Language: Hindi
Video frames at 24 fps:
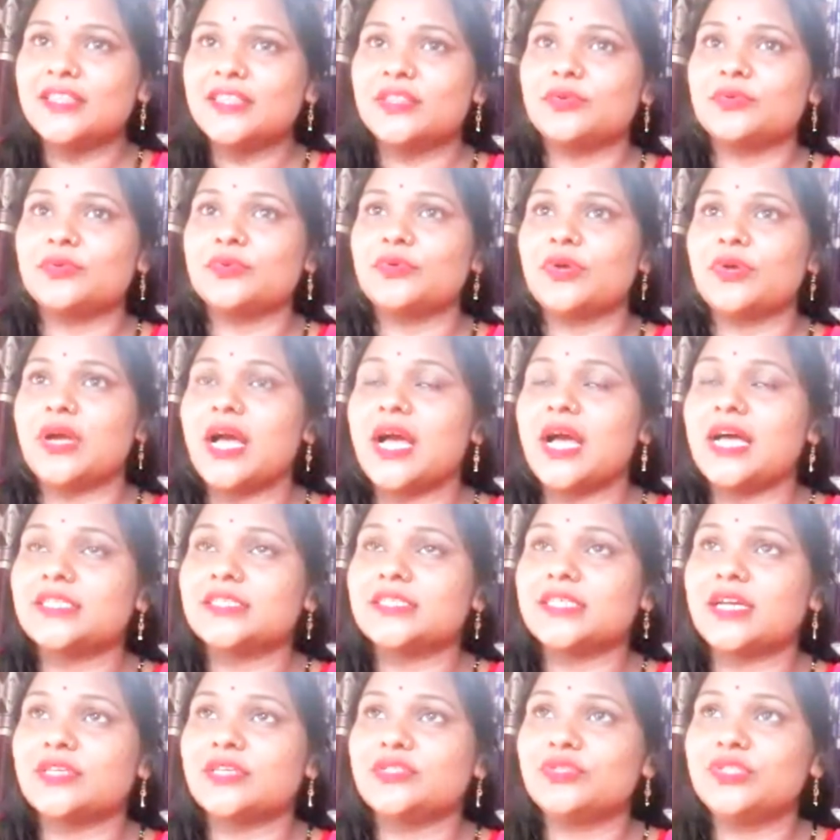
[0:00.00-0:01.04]
तो आज
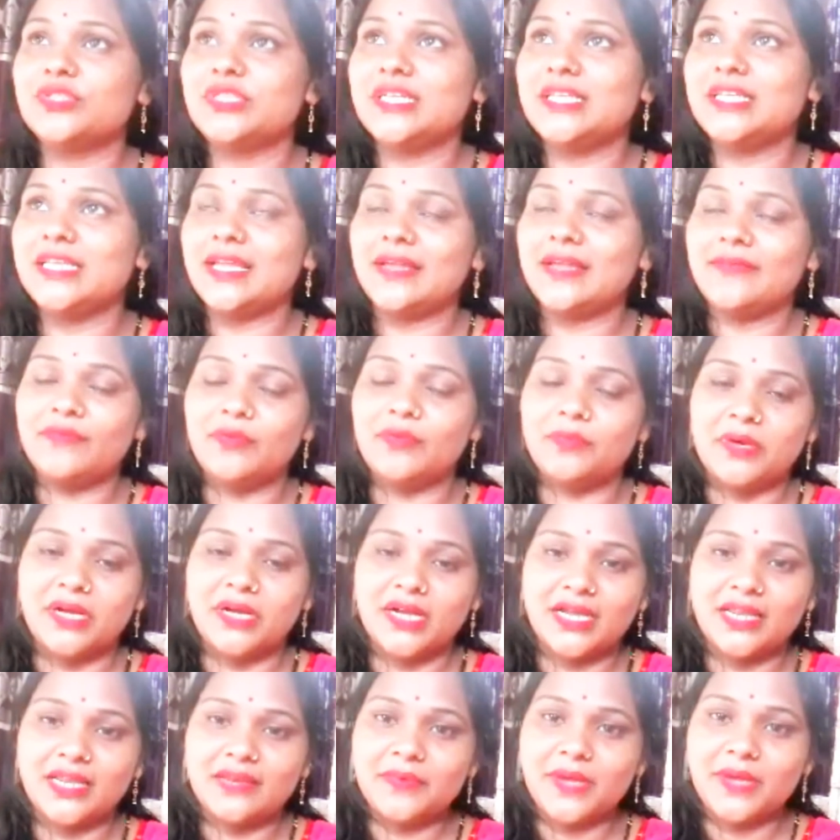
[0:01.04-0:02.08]
का जो दिन है वो
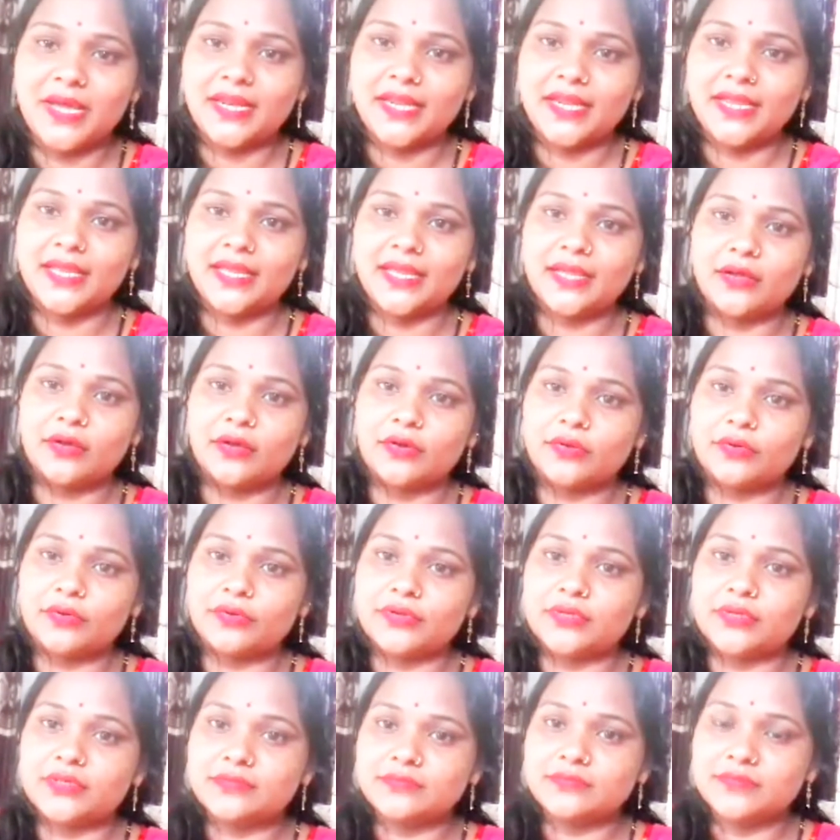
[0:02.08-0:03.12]
मंगलवार है
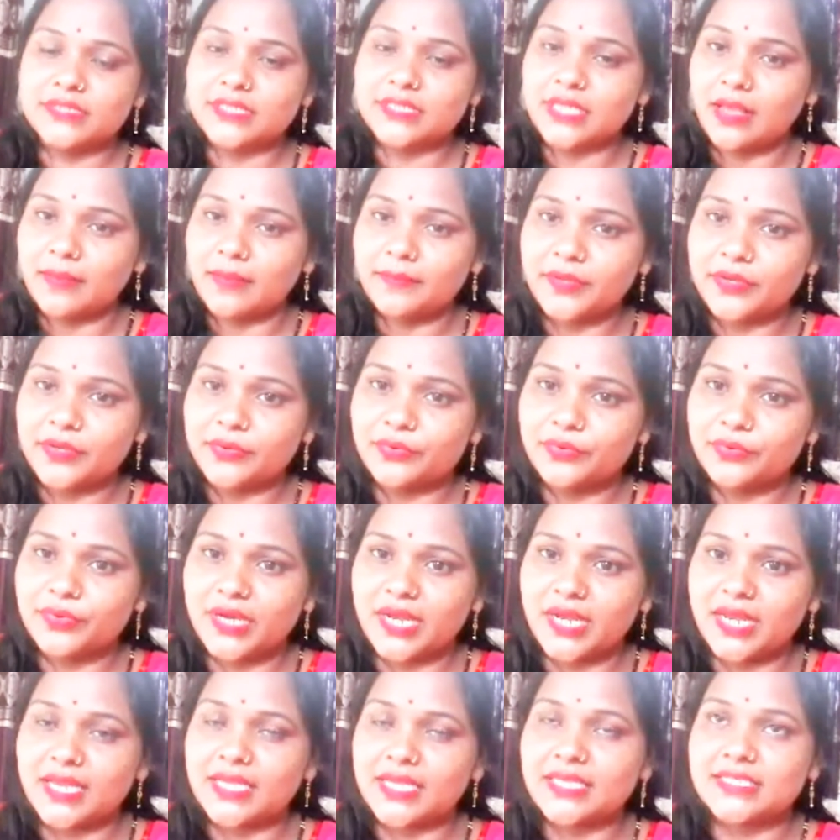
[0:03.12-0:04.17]
और शाम के हो
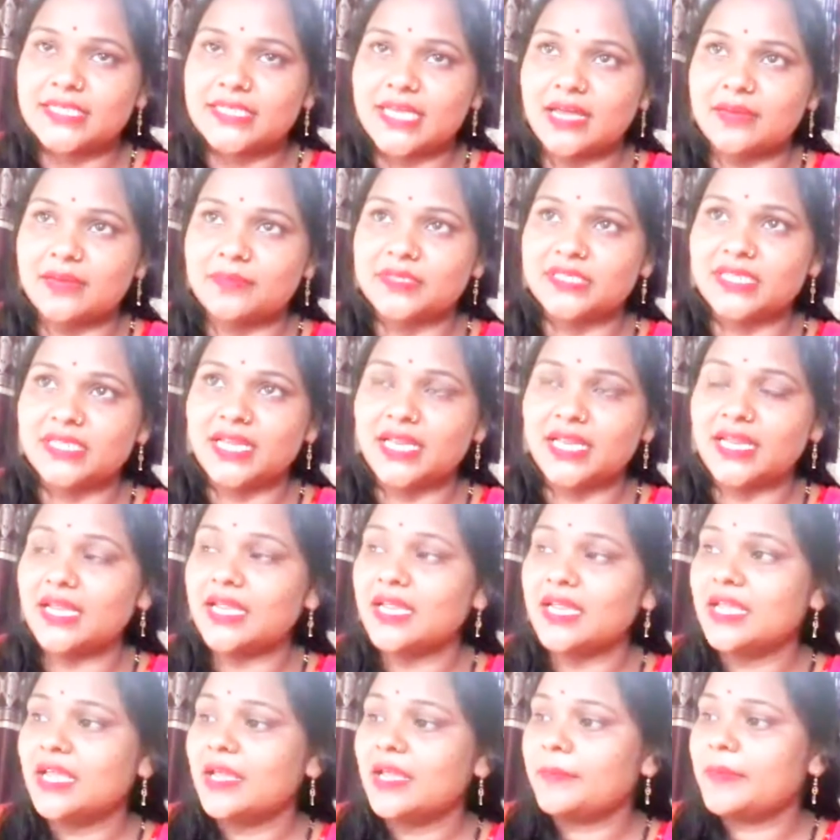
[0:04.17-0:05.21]
रहे हैं चार बज रहे
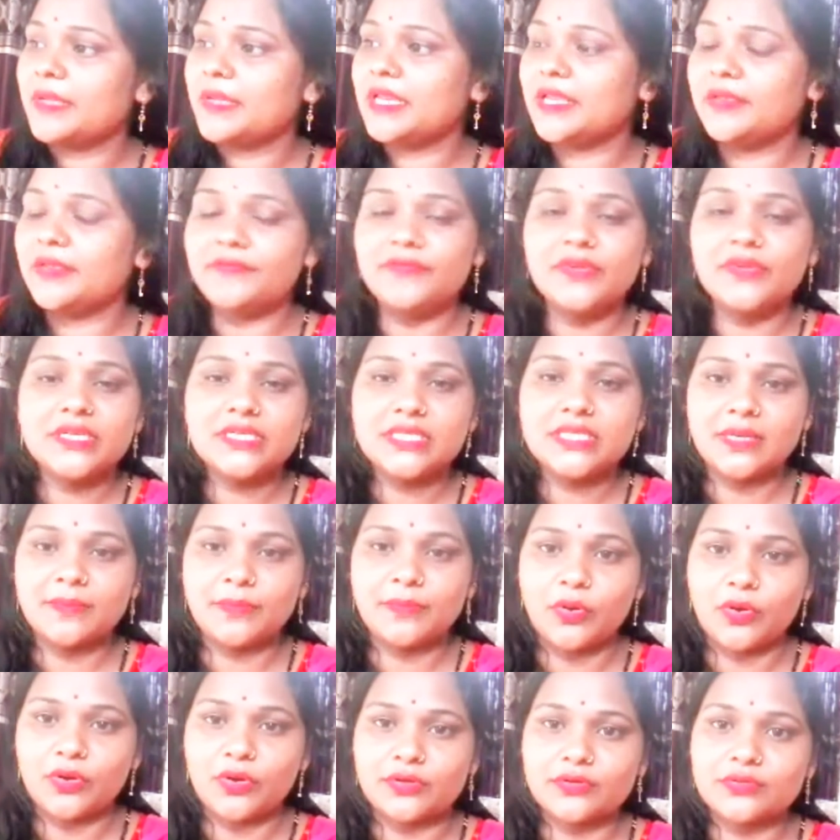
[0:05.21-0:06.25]
हैं मैंने इवनिंग से
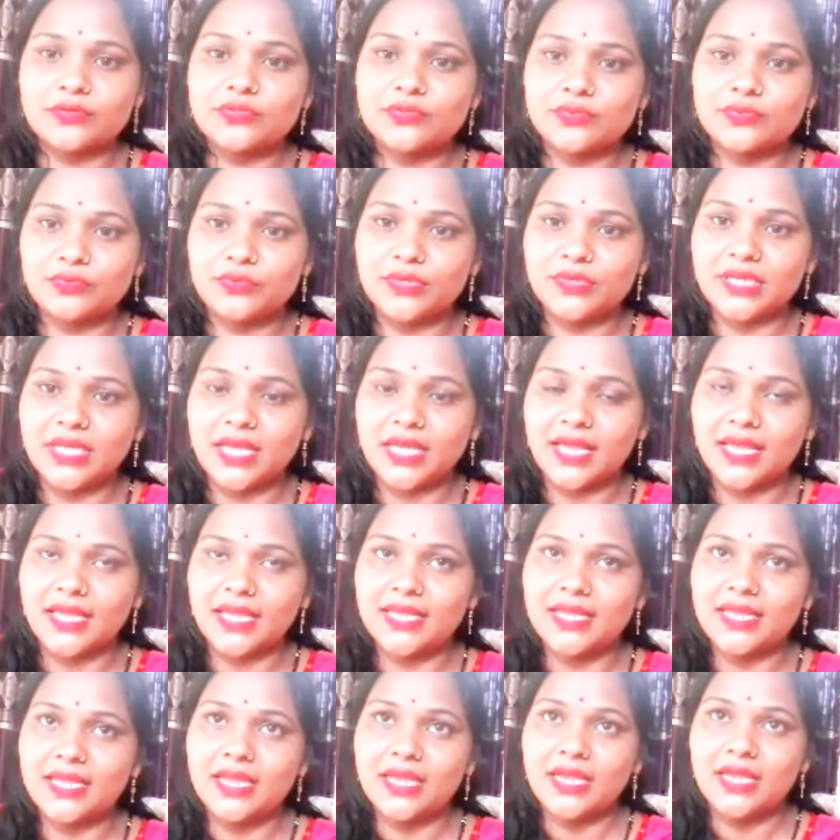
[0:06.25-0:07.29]
ब्लॉग शुरू किया है